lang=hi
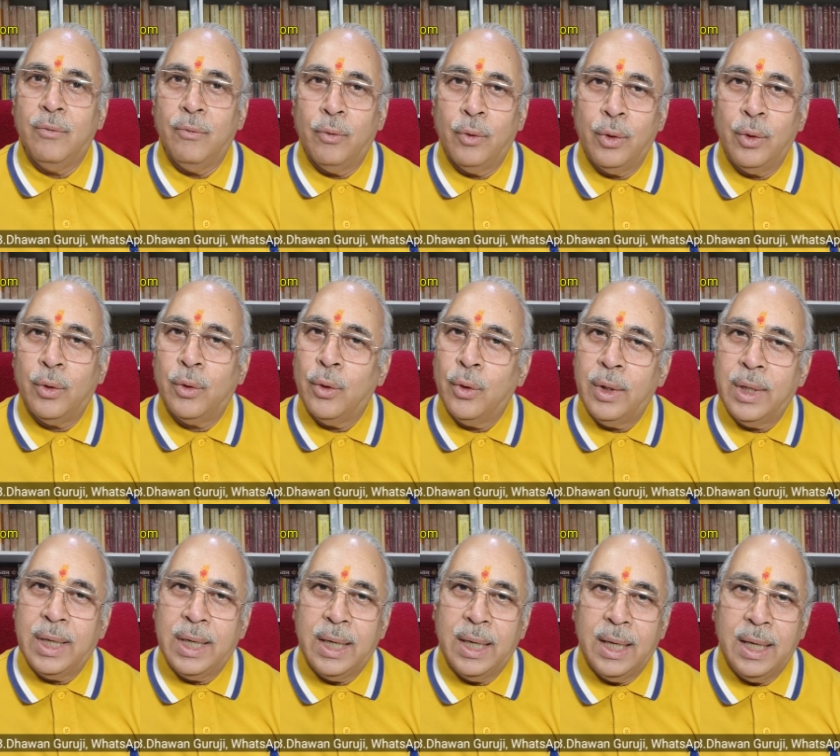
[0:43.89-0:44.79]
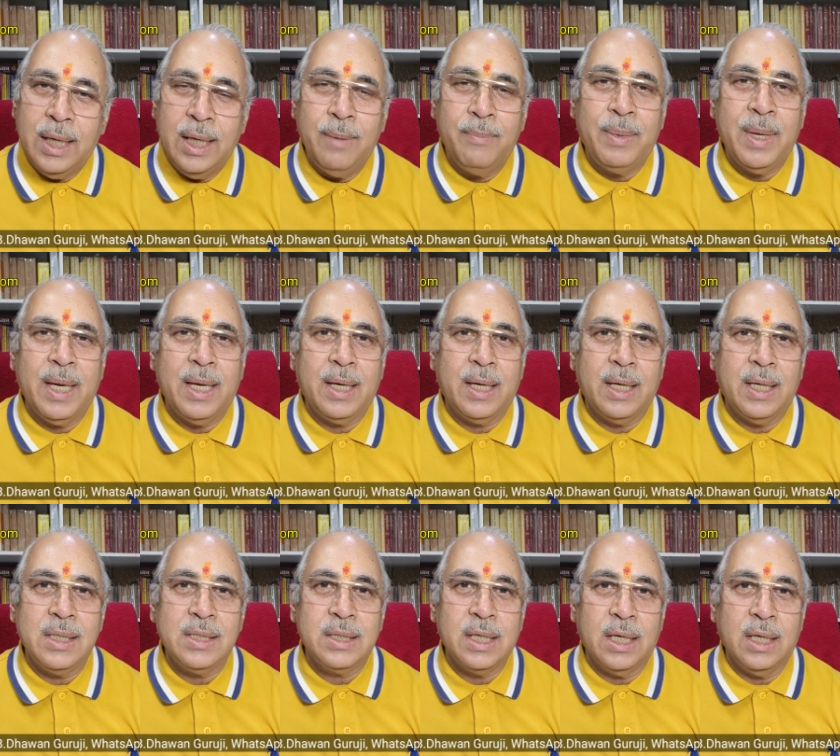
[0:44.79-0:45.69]
उनको नहीं पहनना
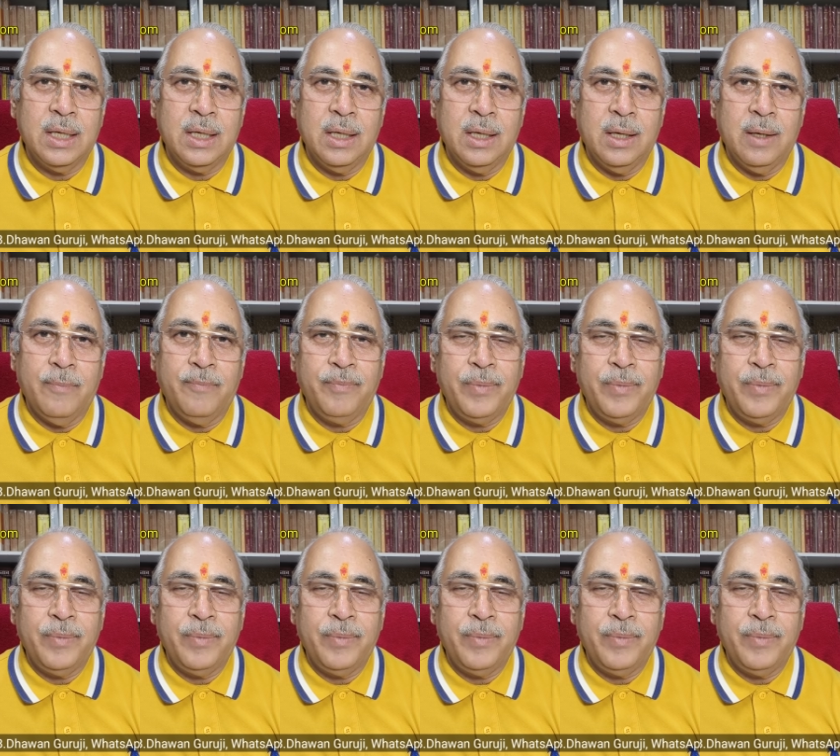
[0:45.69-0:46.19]
चाहिए